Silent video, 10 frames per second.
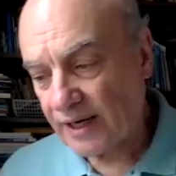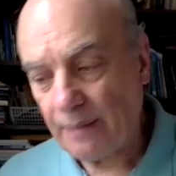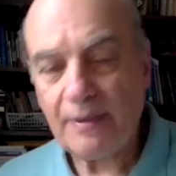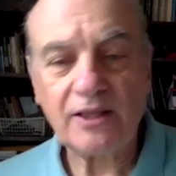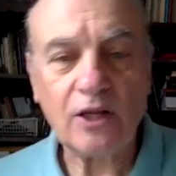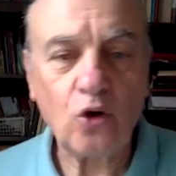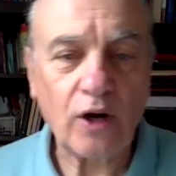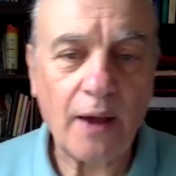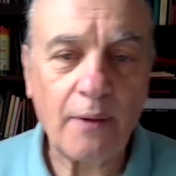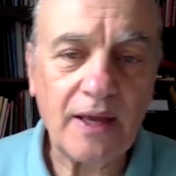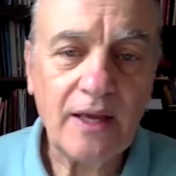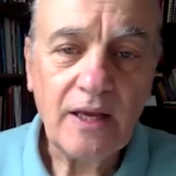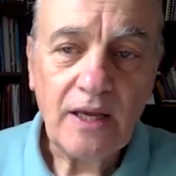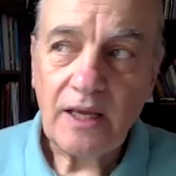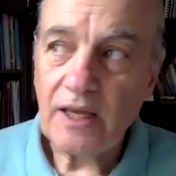realmente lo grave
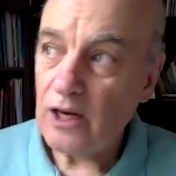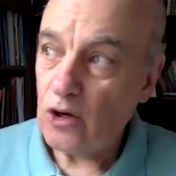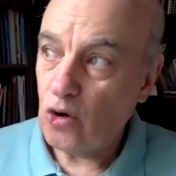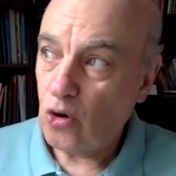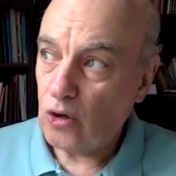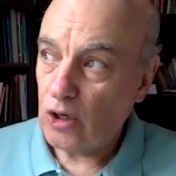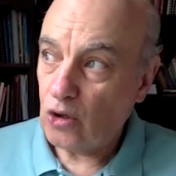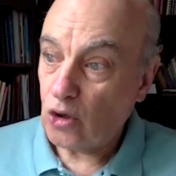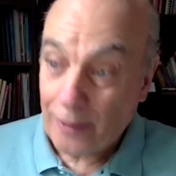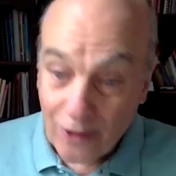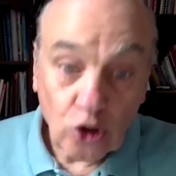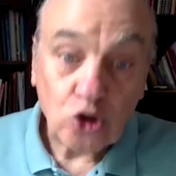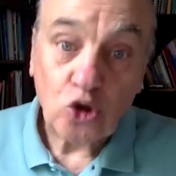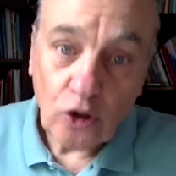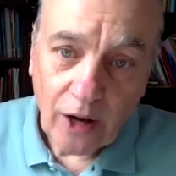y lo, y lo
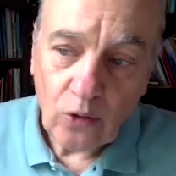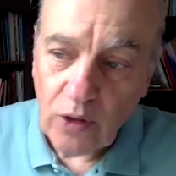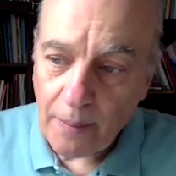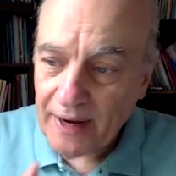novedoso de alguna